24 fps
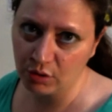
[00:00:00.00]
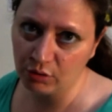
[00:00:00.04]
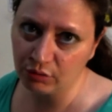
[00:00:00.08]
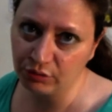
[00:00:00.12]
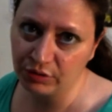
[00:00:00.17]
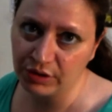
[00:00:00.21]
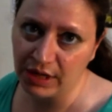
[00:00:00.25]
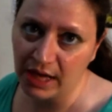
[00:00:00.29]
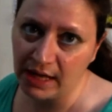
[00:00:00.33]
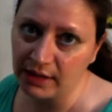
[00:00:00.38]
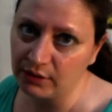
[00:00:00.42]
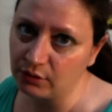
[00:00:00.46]
e
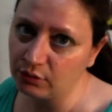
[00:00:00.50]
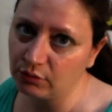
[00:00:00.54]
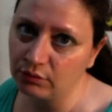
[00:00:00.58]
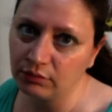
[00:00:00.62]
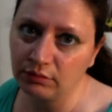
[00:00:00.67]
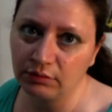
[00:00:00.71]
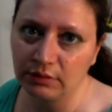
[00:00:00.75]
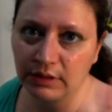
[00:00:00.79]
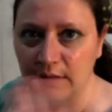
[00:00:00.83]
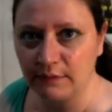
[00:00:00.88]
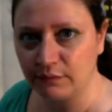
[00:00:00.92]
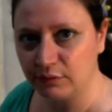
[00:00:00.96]

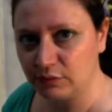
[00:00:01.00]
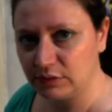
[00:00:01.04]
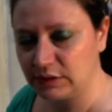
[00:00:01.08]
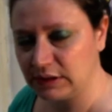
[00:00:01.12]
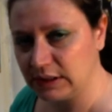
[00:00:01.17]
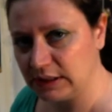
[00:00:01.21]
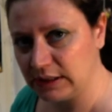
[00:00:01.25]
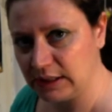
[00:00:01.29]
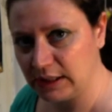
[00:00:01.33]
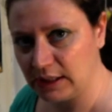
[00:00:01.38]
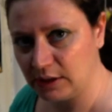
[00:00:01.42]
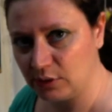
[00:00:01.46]
lontano dalle
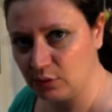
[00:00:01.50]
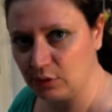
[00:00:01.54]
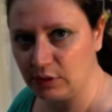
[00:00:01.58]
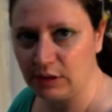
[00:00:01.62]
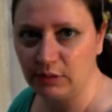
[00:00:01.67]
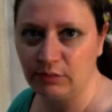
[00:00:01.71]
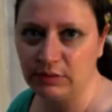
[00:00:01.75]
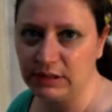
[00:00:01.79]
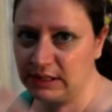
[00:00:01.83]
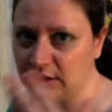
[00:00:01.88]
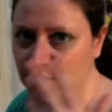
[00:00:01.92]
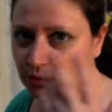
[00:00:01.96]
fonti di calore
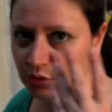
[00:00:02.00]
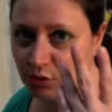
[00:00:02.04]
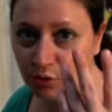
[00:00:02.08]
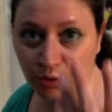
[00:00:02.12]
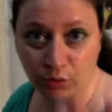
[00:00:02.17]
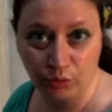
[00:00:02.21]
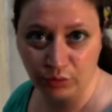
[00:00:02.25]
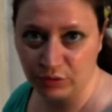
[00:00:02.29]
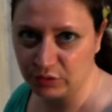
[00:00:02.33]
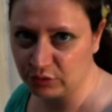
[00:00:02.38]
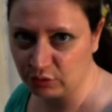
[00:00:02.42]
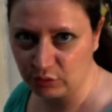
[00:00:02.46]
quindi
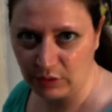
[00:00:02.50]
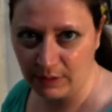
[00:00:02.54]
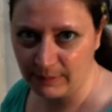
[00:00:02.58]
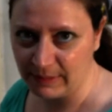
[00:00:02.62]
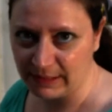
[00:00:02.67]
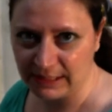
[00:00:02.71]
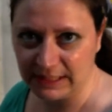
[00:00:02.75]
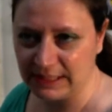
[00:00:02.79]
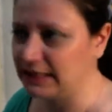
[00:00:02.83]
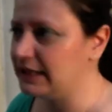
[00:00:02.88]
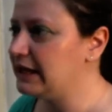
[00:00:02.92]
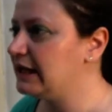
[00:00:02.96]
non sulla
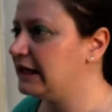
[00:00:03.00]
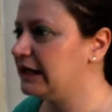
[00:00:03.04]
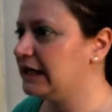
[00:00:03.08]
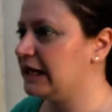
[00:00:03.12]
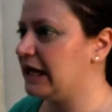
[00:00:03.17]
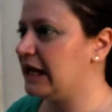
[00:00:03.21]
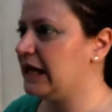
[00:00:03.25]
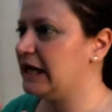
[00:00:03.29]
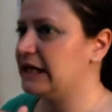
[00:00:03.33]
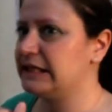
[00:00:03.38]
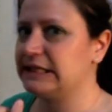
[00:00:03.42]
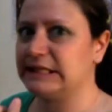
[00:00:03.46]
macchina del
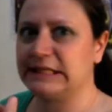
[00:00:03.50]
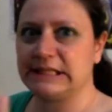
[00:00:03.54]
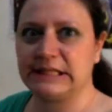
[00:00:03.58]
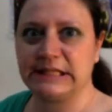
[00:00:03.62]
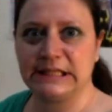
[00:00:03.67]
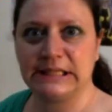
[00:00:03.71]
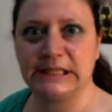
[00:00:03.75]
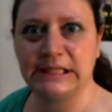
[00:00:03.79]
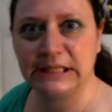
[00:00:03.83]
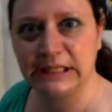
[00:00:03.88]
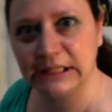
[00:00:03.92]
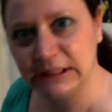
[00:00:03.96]
gas
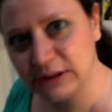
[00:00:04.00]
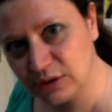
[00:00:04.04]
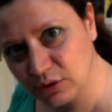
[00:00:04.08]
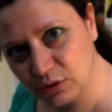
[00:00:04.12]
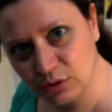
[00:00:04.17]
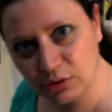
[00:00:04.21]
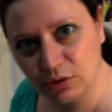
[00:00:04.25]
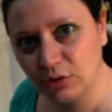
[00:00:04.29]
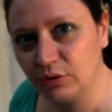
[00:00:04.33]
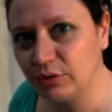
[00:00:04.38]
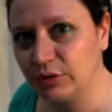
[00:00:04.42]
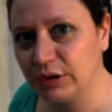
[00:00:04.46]

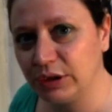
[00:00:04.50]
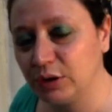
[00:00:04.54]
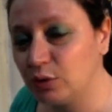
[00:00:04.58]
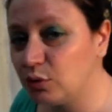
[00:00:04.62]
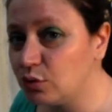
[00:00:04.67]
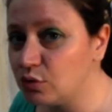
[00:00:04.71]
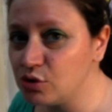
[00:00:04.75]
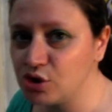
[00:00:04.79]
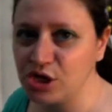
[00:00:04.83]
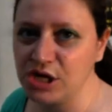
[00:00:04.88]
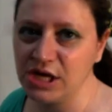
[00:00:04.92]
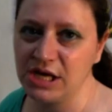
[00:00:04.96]
non in
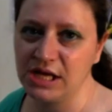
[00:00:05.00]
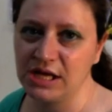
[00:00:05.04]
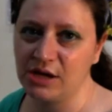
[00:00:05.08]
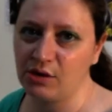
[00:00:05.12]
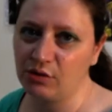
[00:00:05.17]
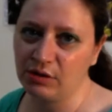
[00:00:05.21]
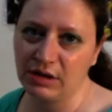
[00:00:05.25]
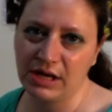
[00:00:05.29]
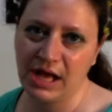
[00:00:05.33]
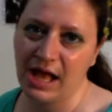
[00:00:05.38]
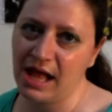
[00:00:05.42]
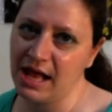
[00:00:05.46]

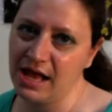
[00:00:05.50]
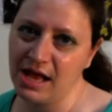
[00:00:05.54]
cucina ok